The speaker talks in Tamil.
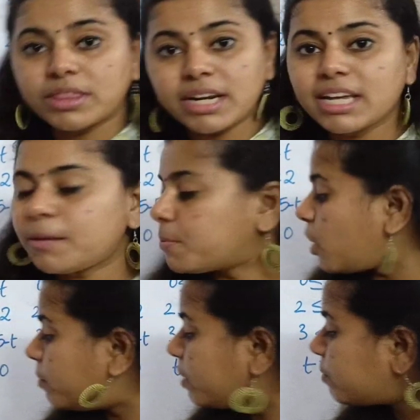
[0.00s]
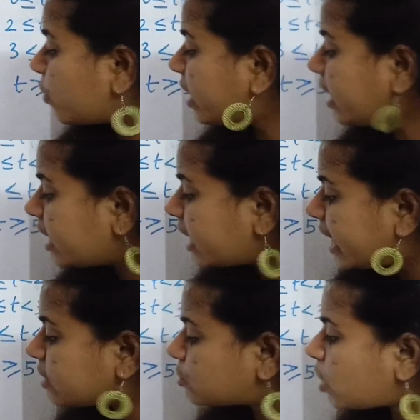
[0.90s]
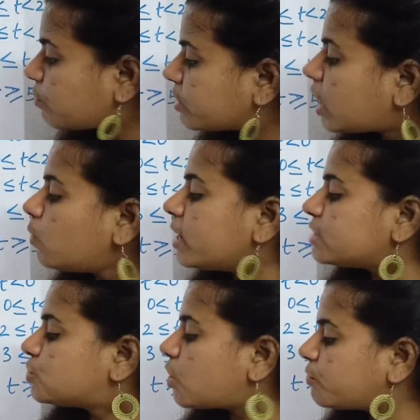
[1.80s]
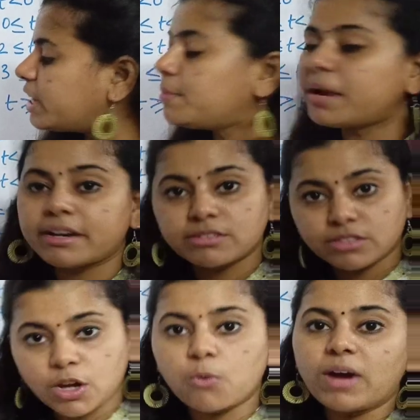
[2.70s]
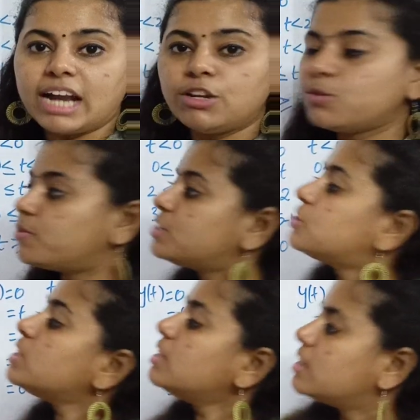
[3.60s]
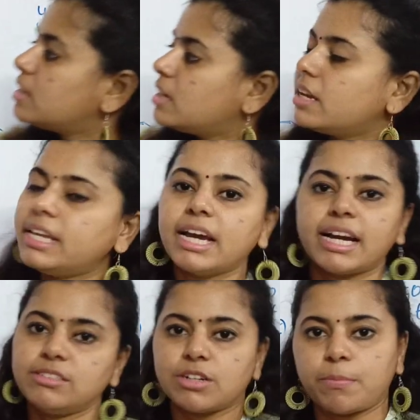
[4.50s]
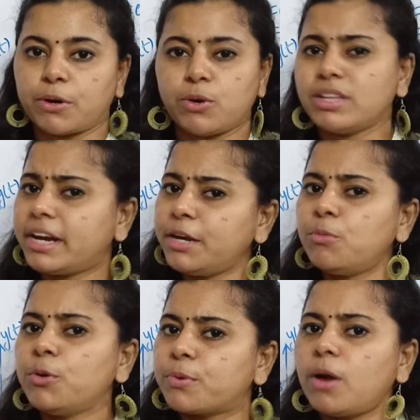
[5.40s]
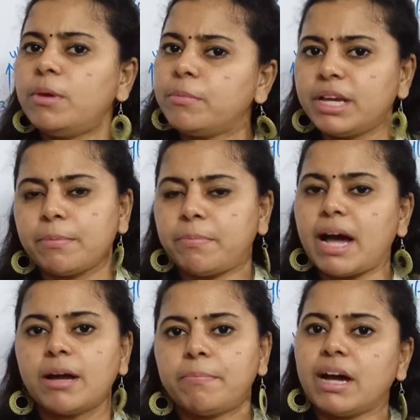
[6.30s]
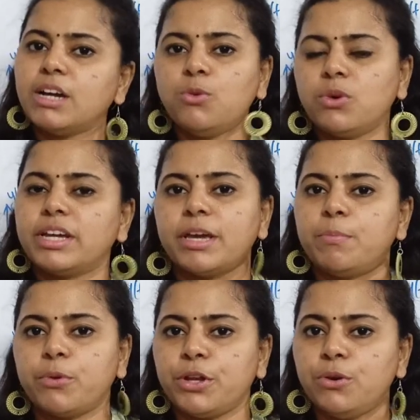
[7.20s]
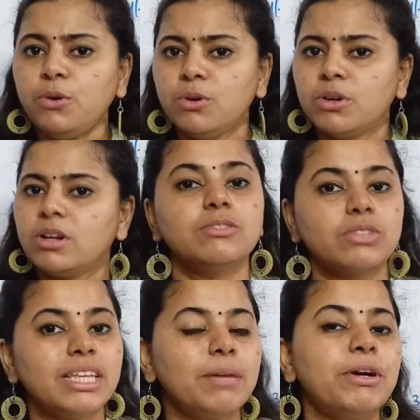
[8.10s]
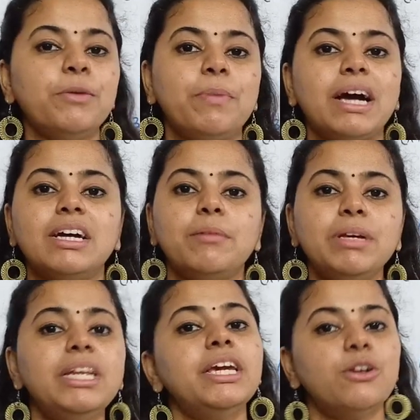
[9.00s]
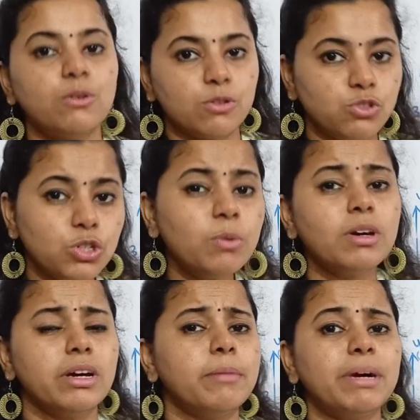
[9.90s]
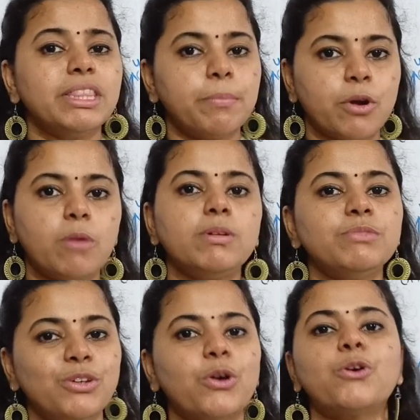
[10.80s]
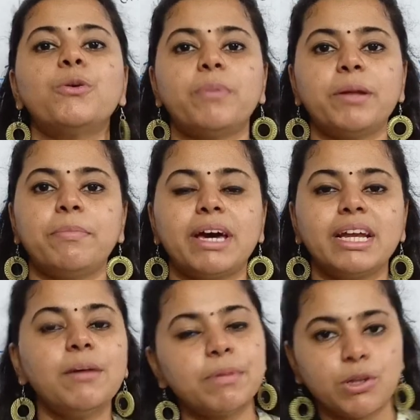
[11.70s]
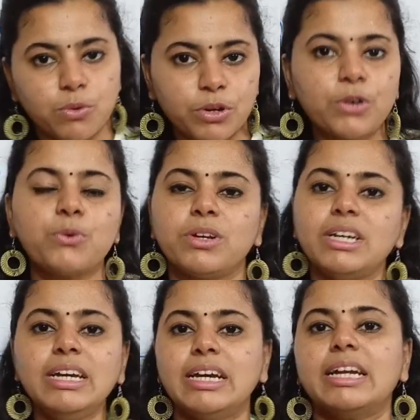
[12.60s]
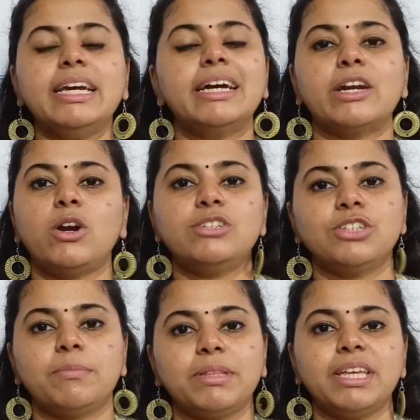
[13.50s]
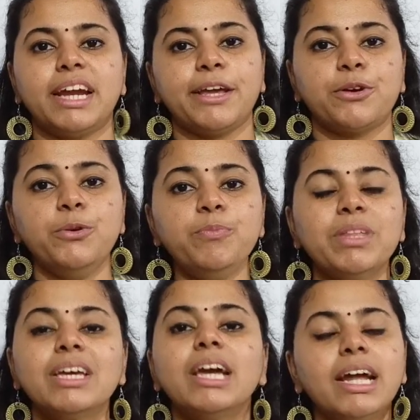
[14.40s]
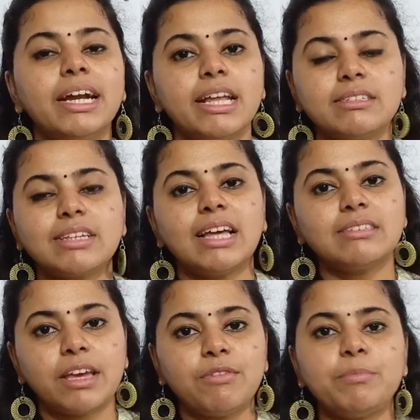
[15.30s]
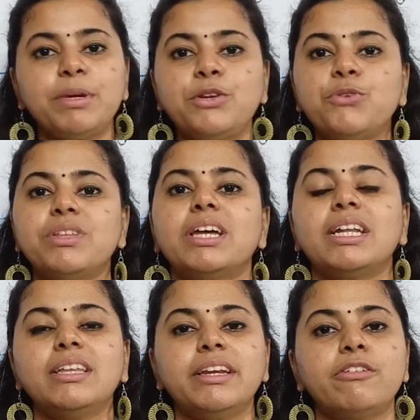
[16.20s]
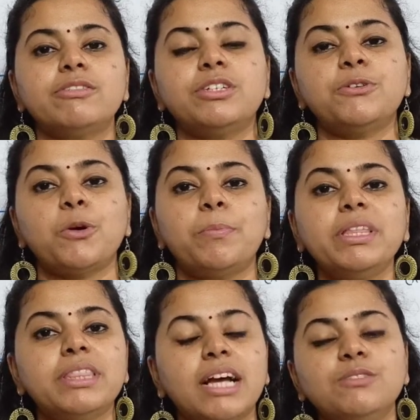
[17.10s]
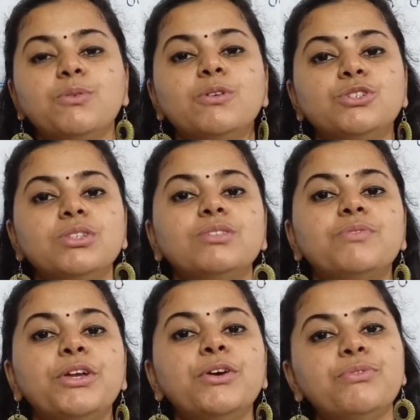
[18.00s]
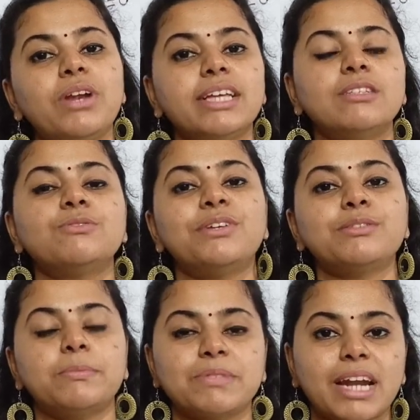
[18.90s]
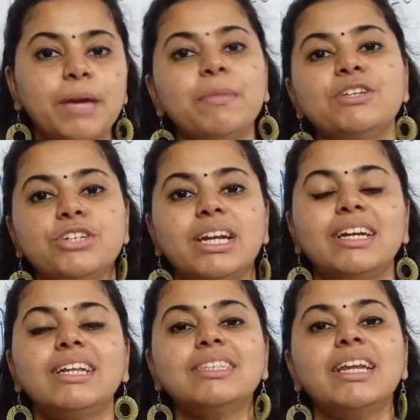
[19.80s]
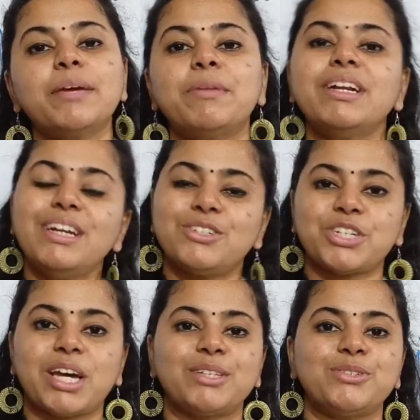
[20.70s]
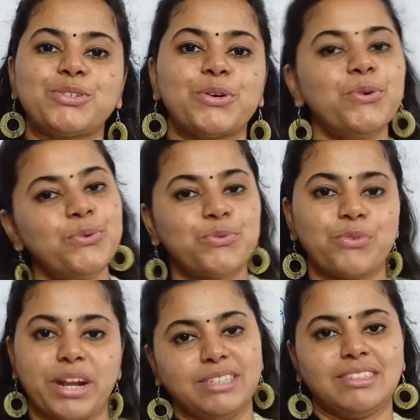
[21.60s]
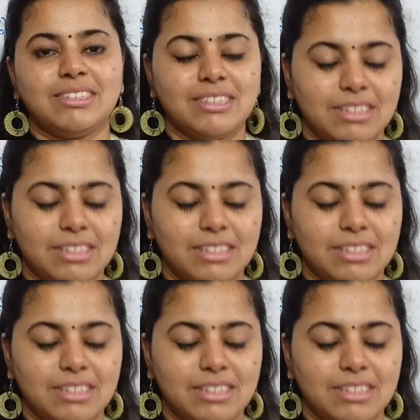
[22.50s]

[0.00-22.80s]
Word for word: கொடுத்துருக்கிற ப்ராப்ளமோட எக்ஸ் ஆஃப் டவ் ஹெச் ஆஃப் டி மைனஸ் டவ் வேல்யூ வச்சு நீங்கள் கன்சிடர் பண்ணும் அது ரெண்டு மூணு ப்ராப்ளம் நீங்கள் பார்க்க பார்க்க உங்களுக்கே புரியும் ஸோ இதை மட்டும் பார்க்காம நீங்களும் கொஞ்சம் மற்ற ப்ராப்ளம்ஸையும் ஒர்க் அவுட் பண்ணி பாருங்கள் அப்போ தான் இன்னும் உங்களுக்கு கிளியர் நாலேஜ் இதை பற்றி கிடைக்கும் Next class, I will meet you with another interesting topic. Thanks for watching this video. If you like this video, subscribe my channel, click the like button and share this to your friends.